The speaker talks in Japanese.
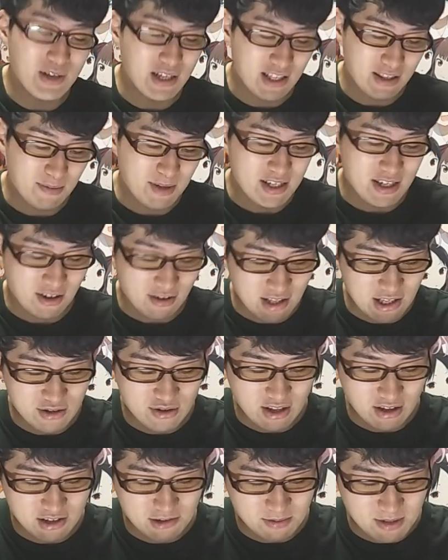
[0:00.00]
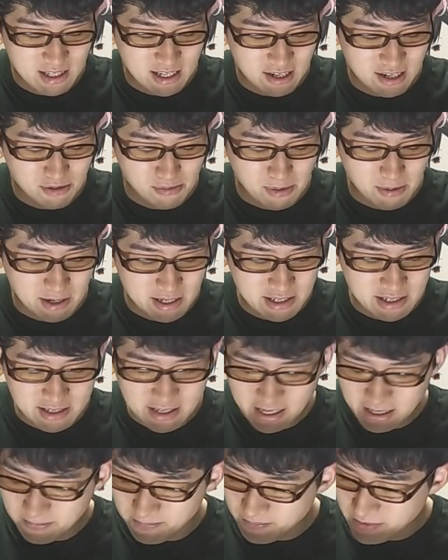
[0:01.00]
が出てましたけどねちょっと楽しみだなと思いま
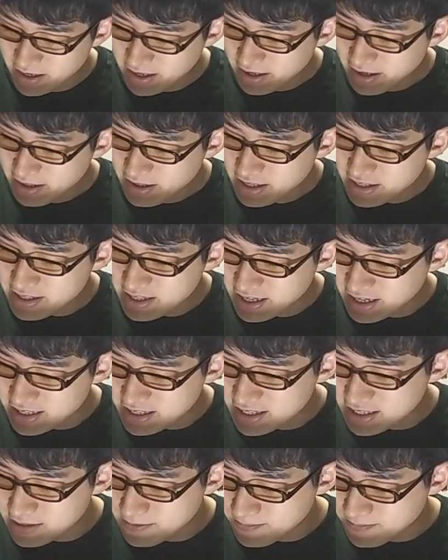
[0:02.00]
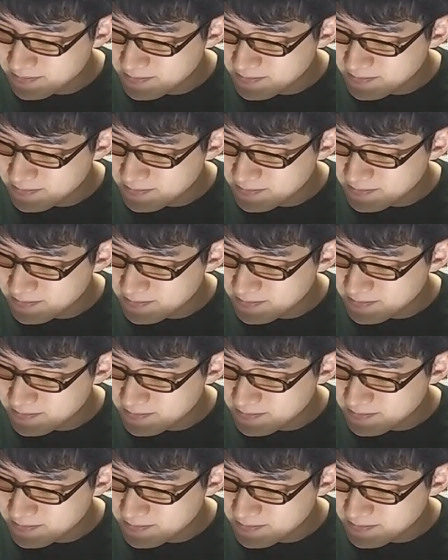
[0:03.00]
すはいで第8位